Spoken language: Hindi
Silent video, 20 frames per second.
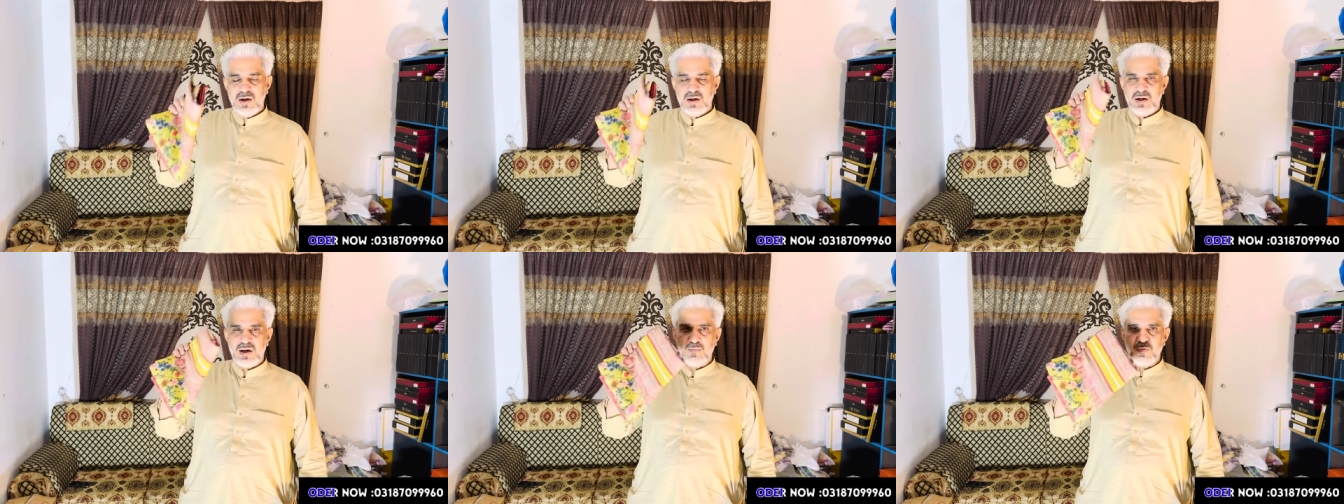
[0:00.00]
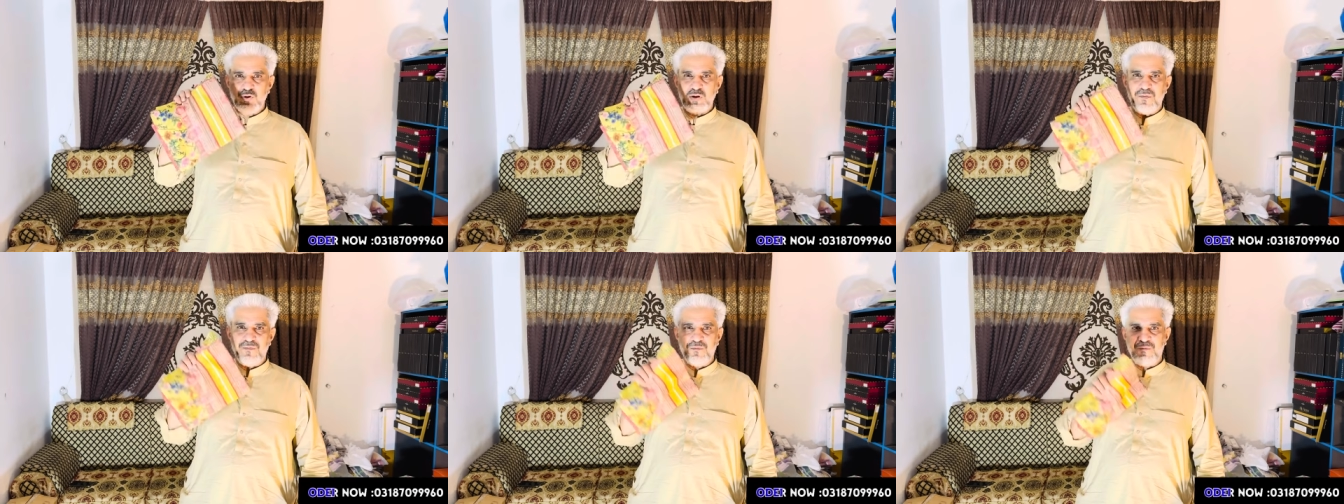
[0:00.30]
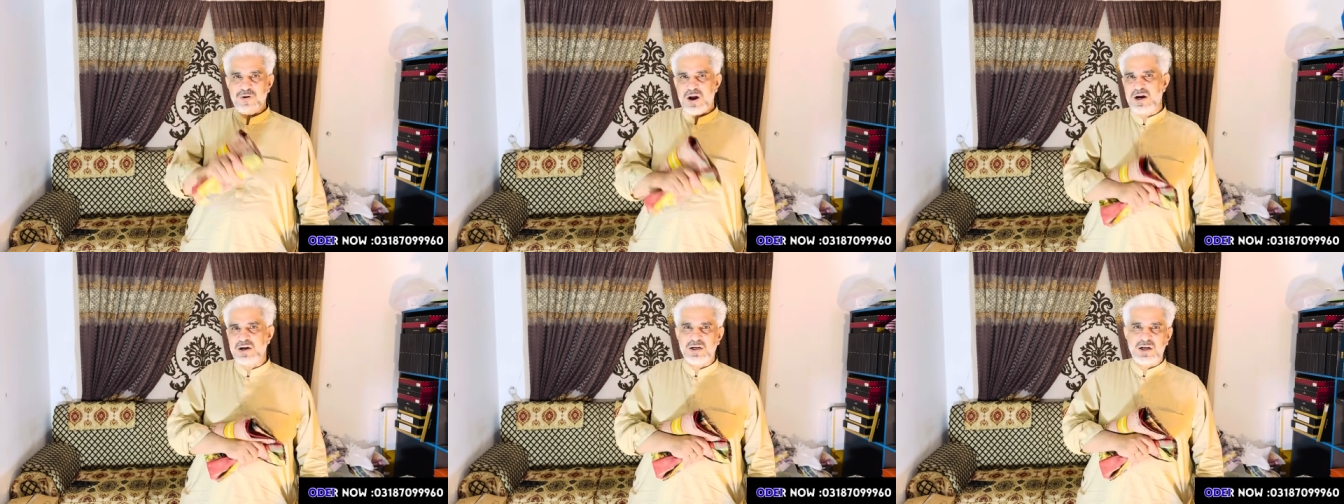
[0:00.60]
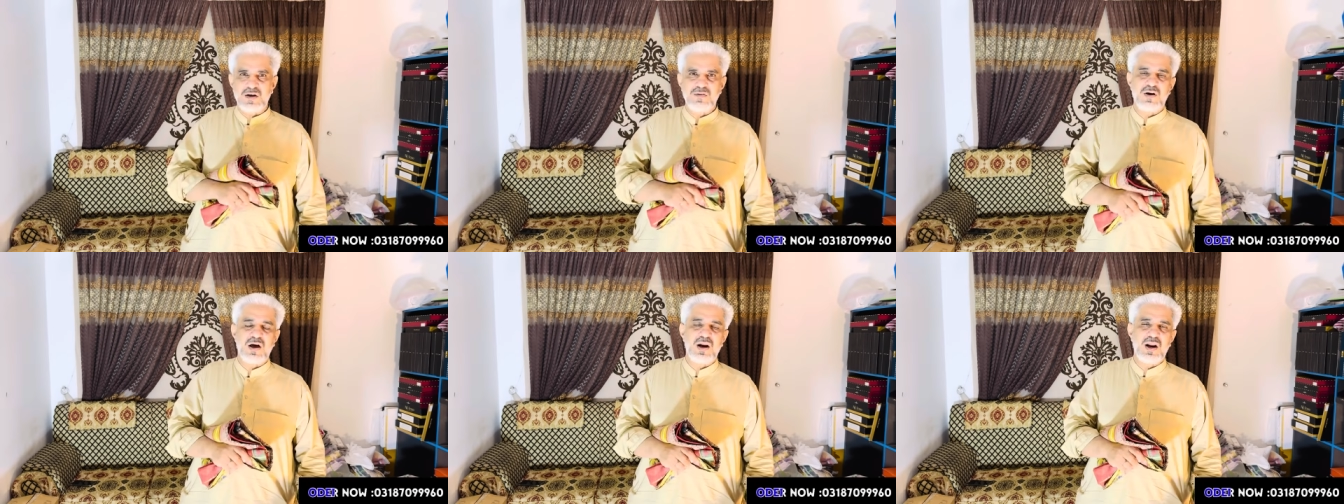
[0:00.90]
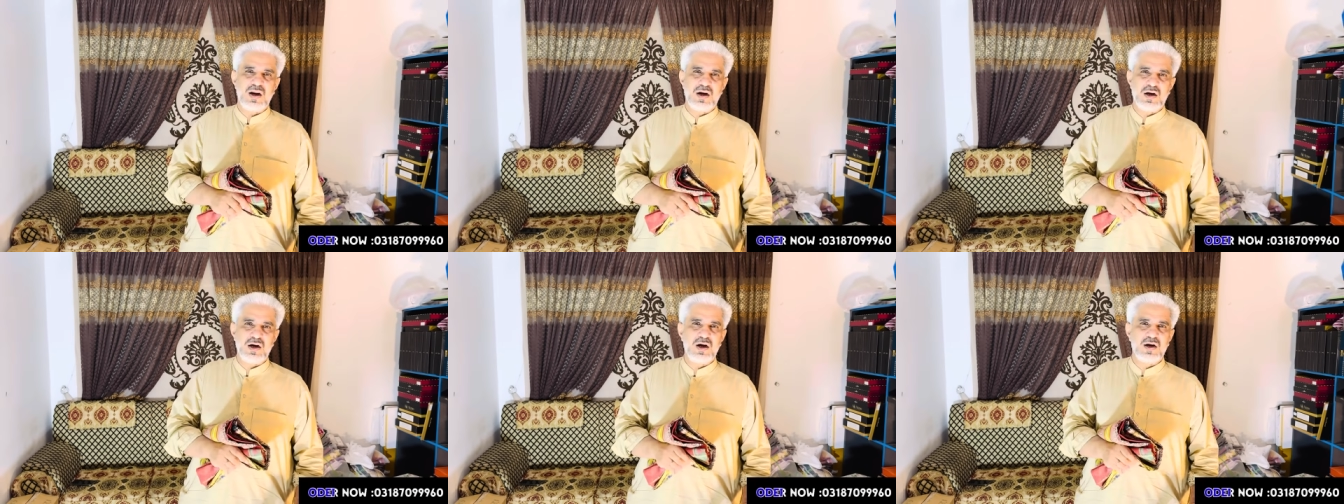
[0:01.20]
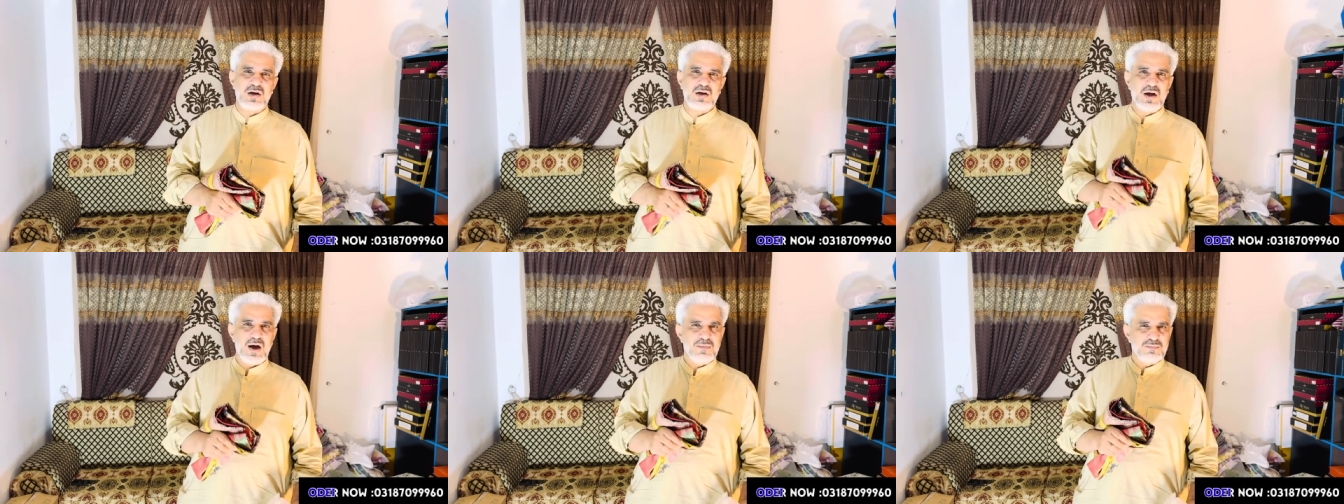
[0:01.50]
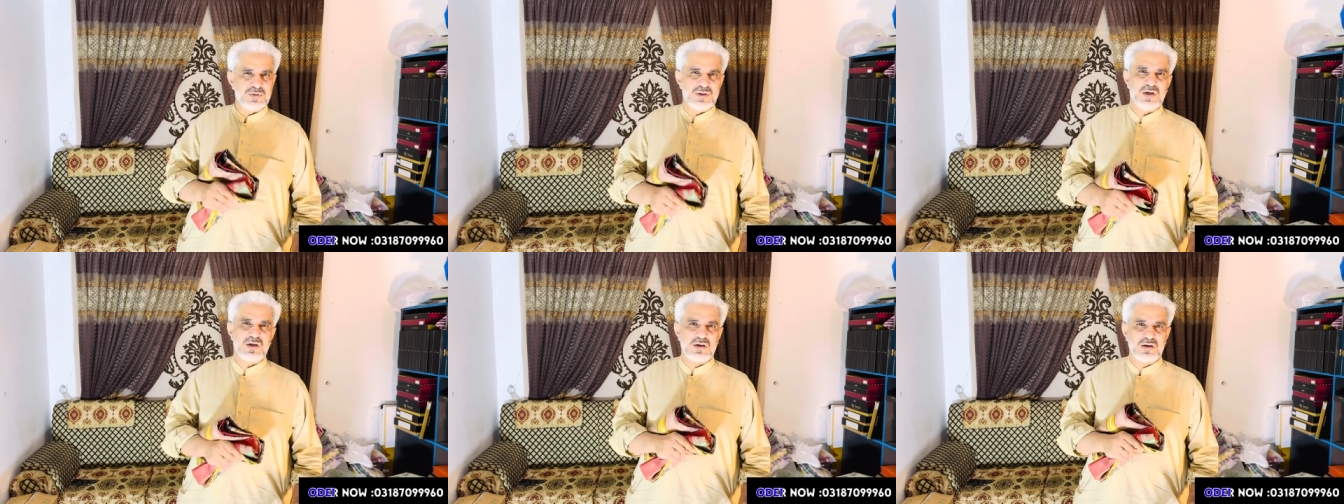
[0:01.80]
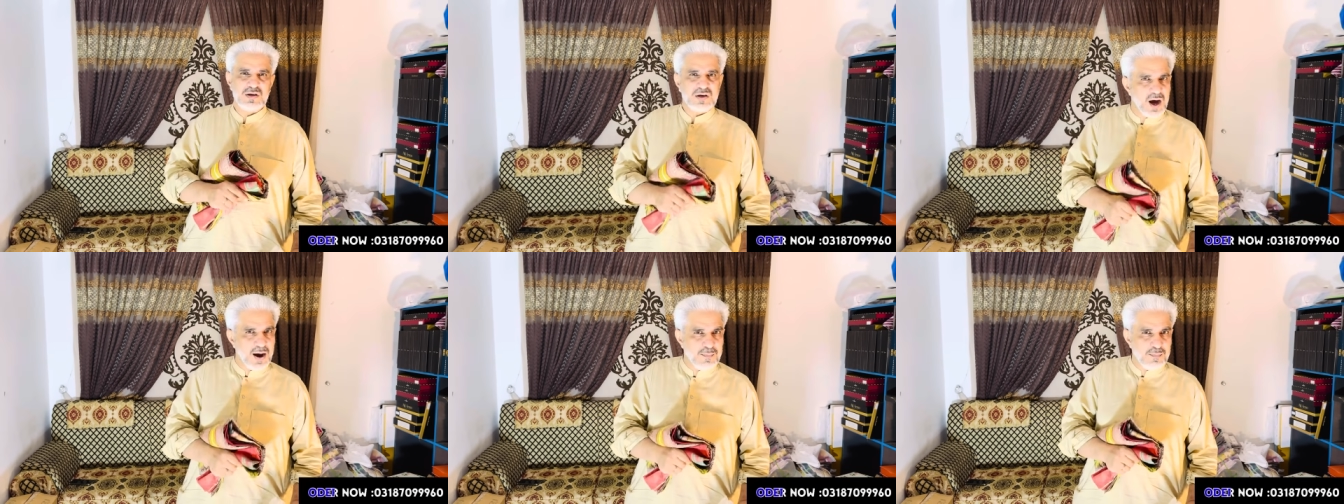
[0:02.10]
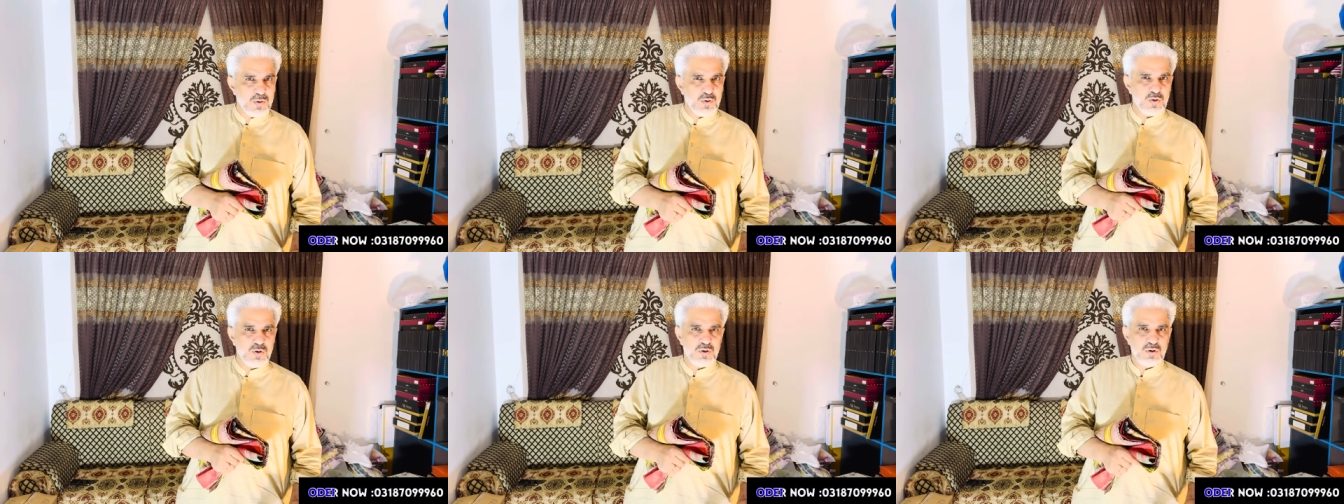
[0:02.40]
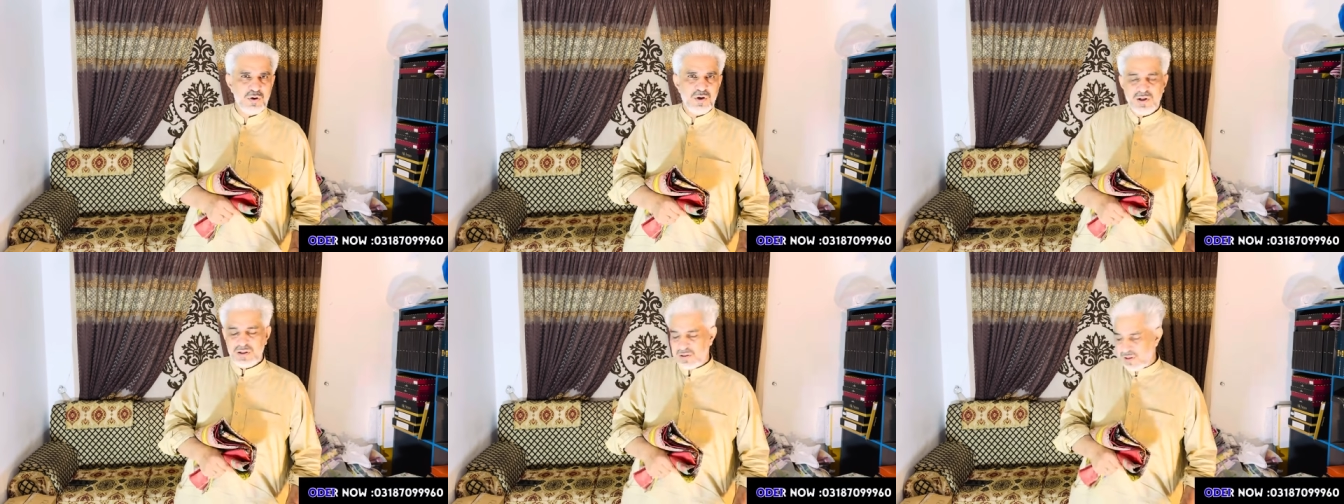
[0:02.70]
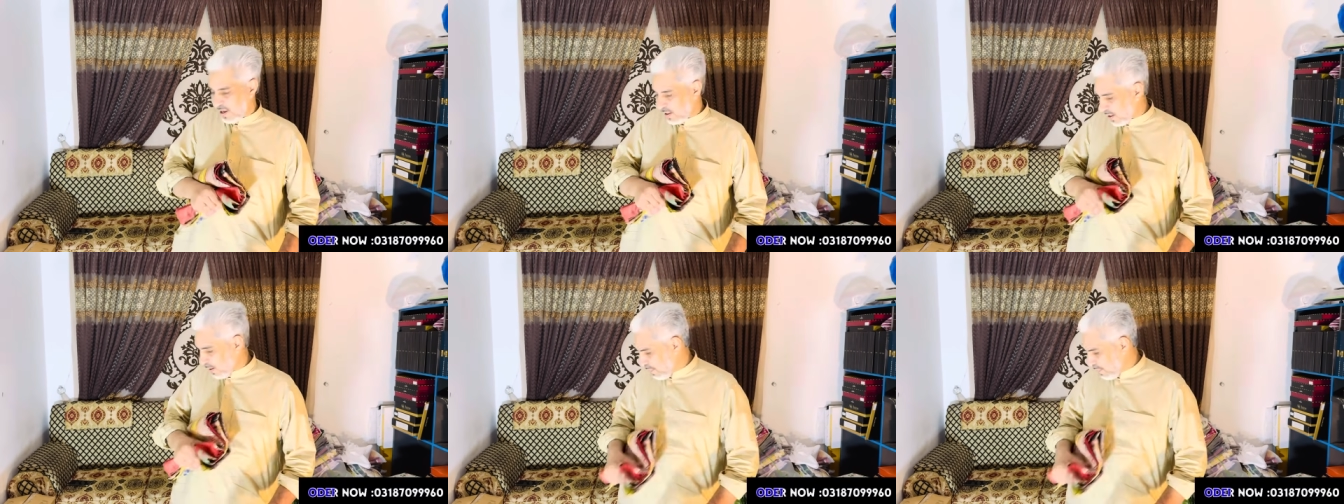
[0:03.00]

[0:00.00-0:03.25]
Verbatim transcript: कि मुझे फैक्ट्री वाला रेट कम से कम हो ताकि